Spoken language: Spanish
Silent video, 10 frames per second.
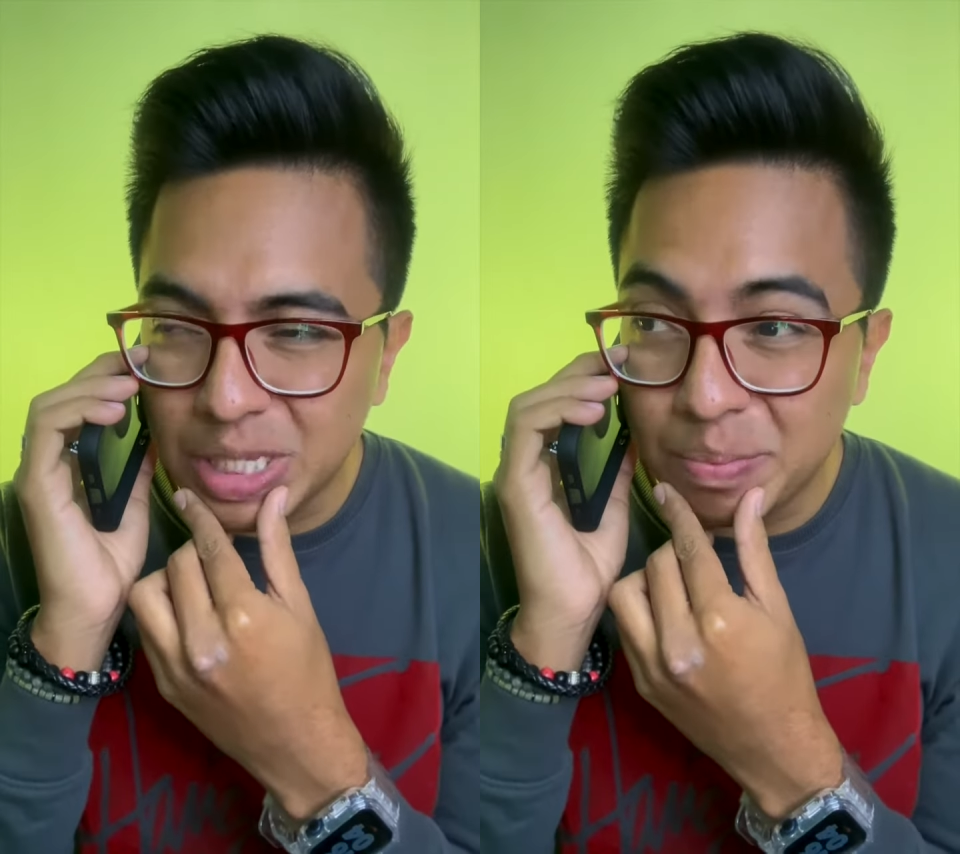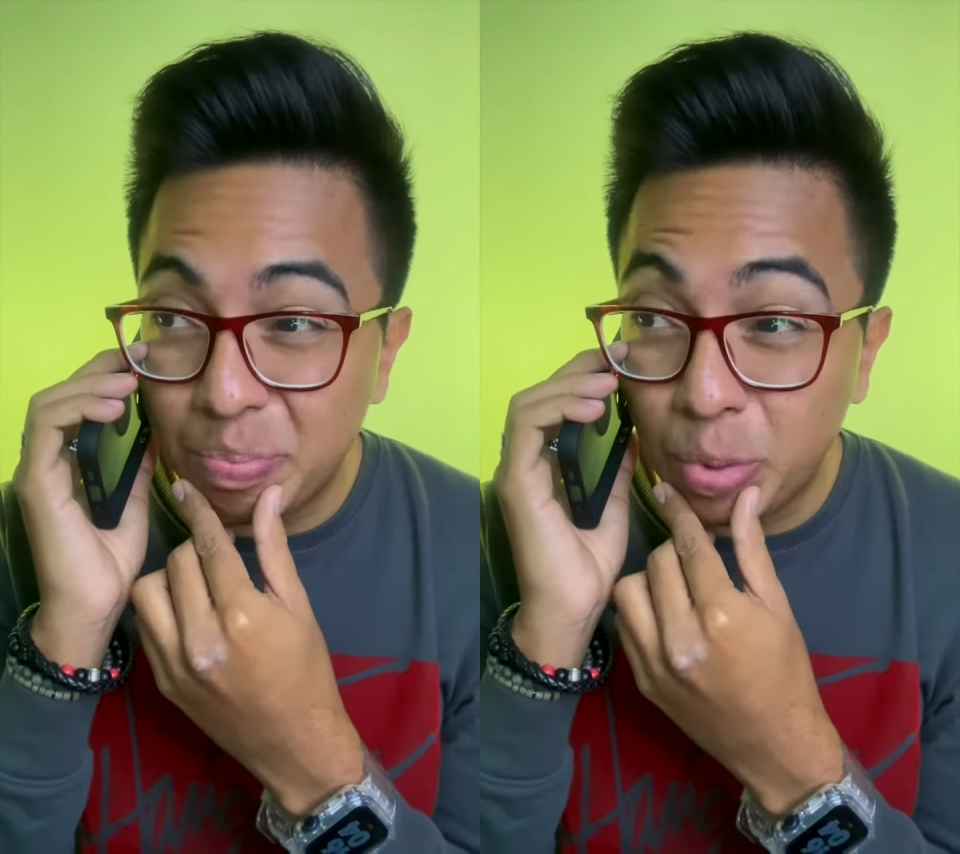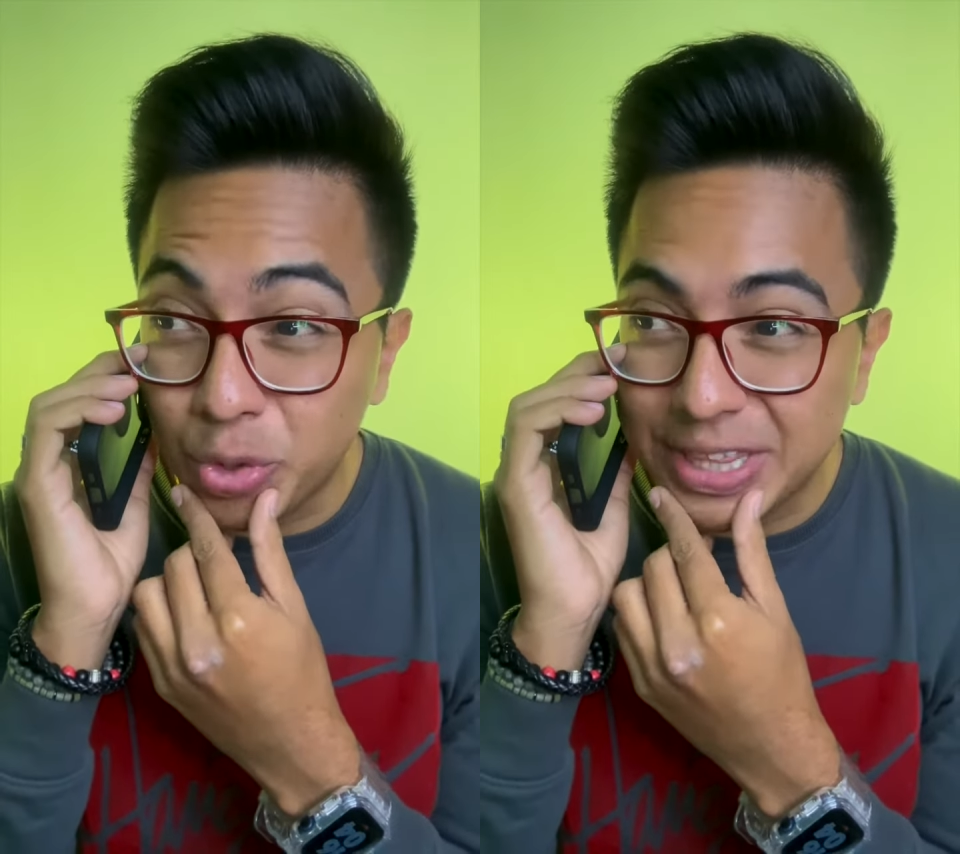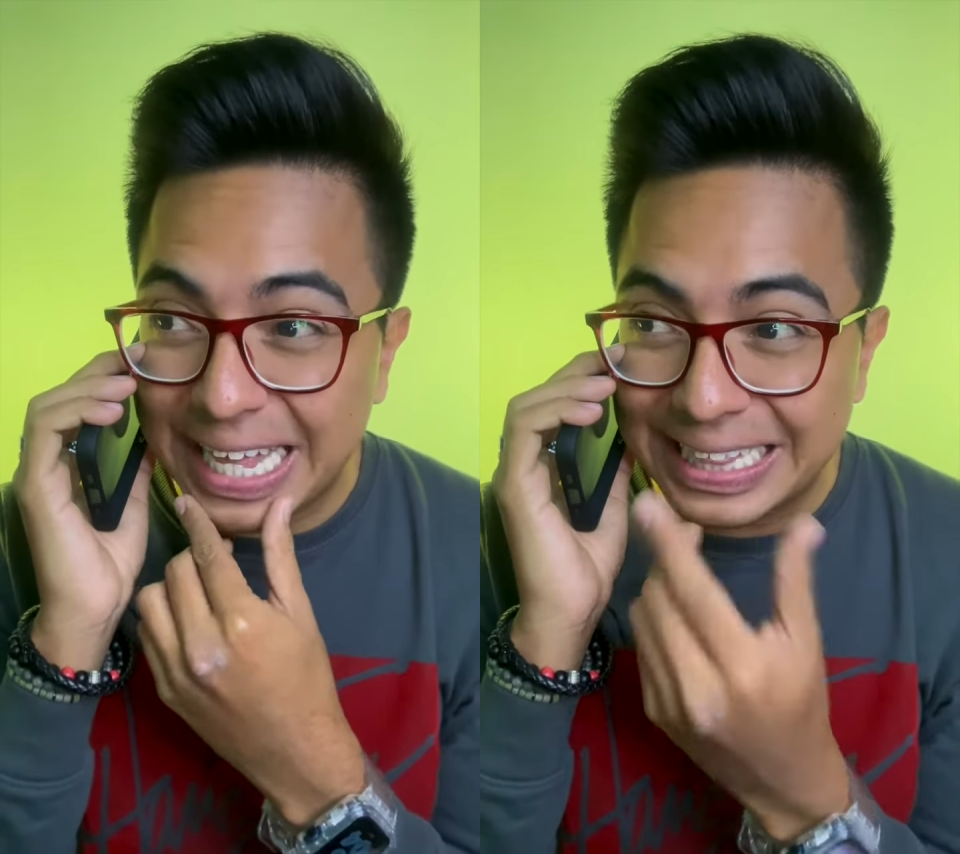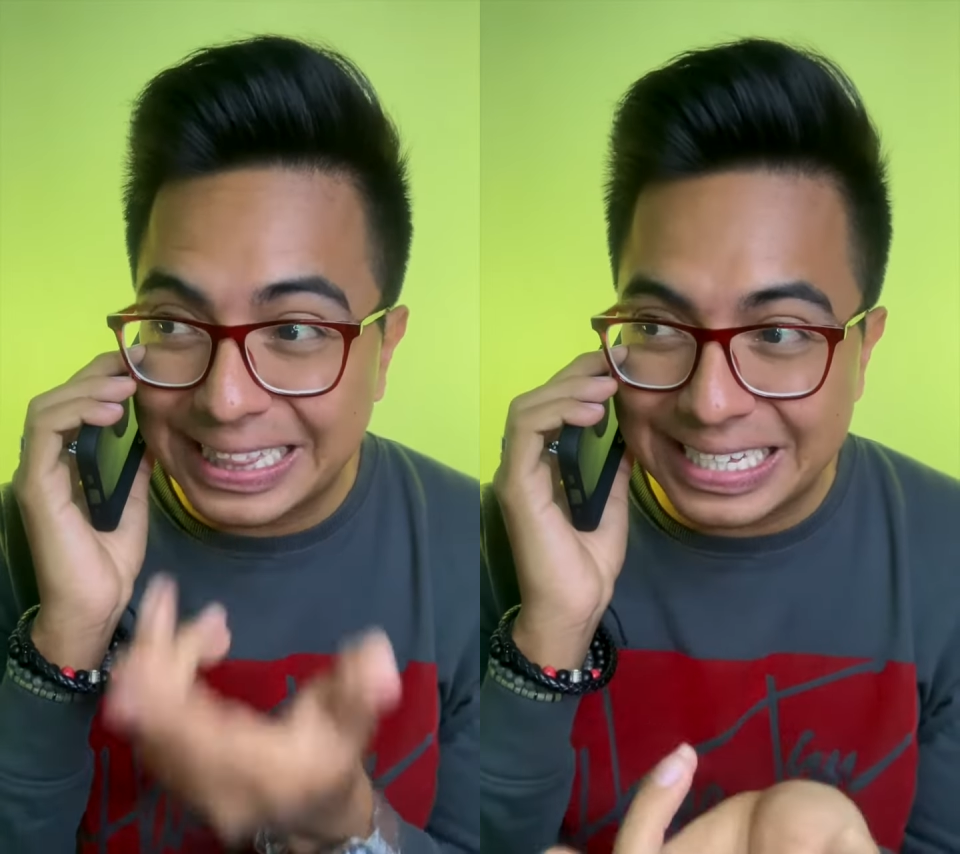
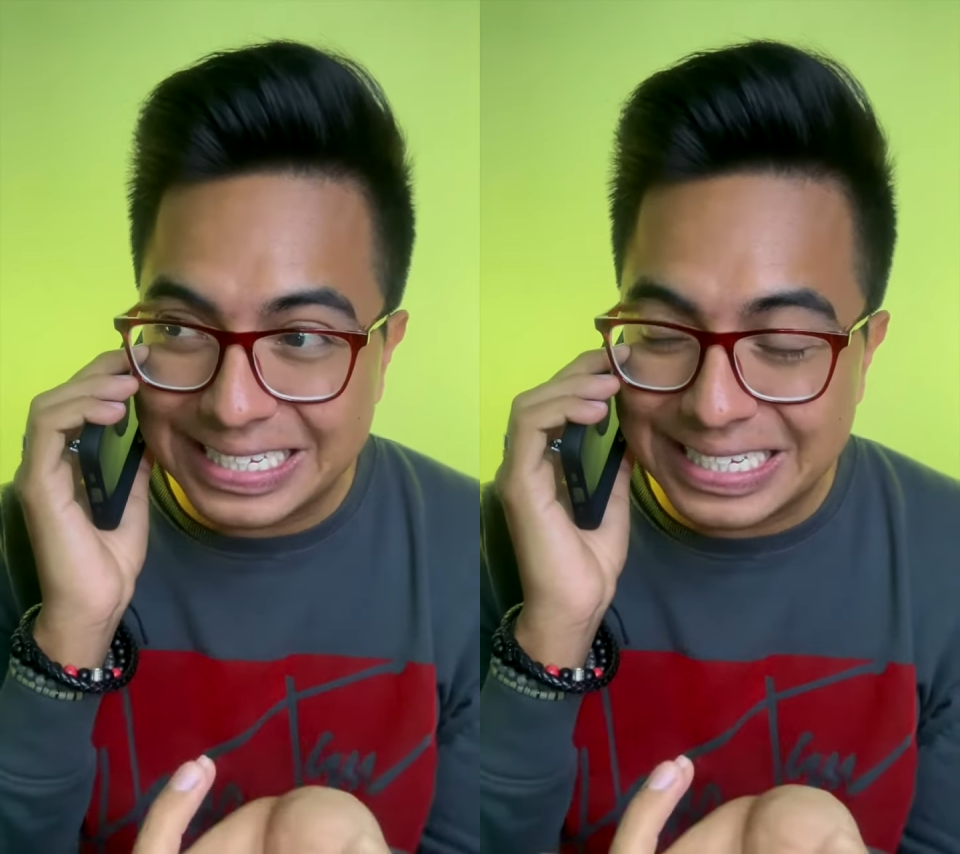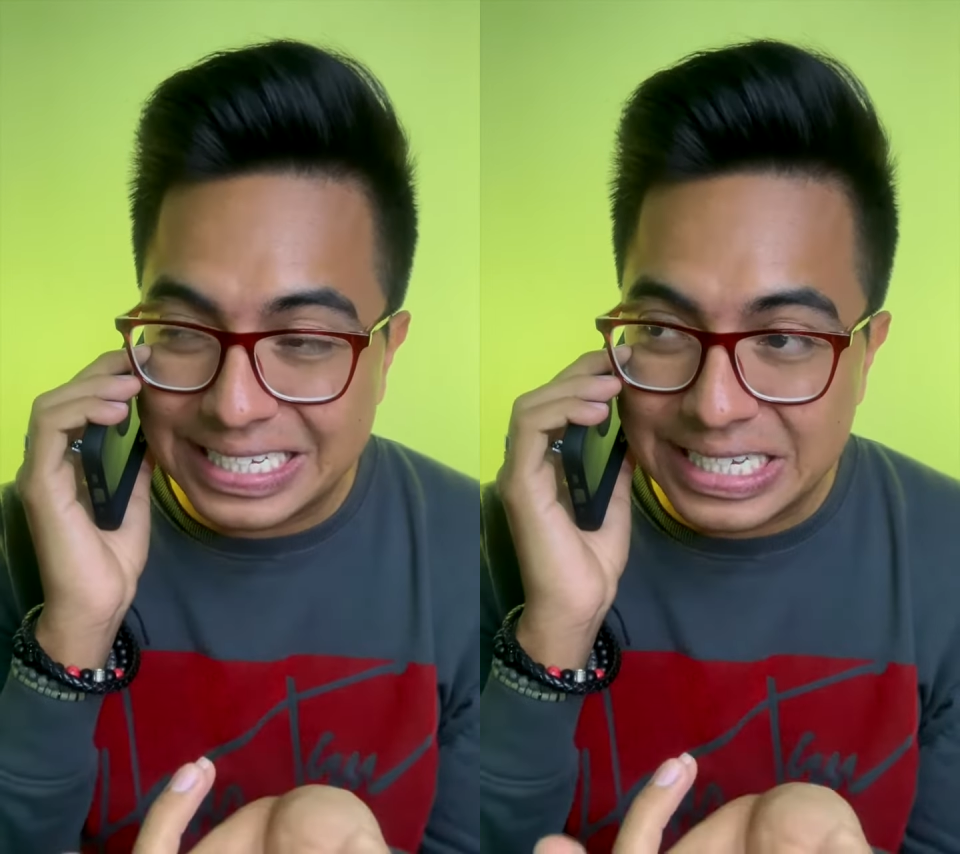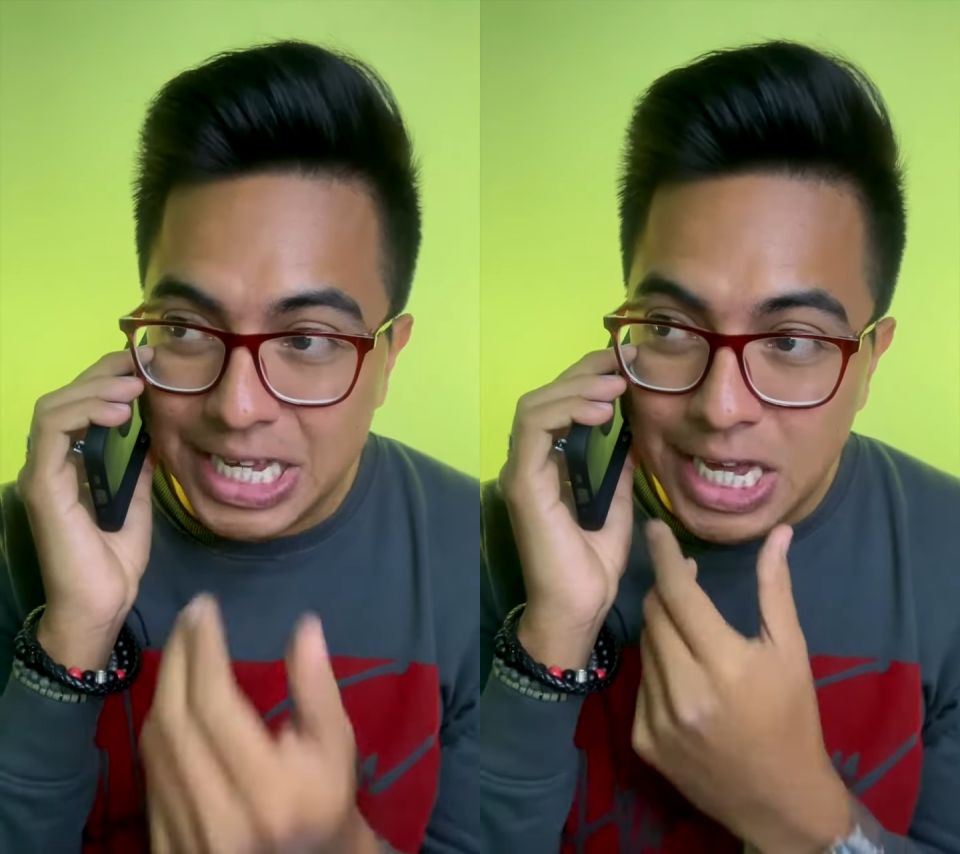importantes.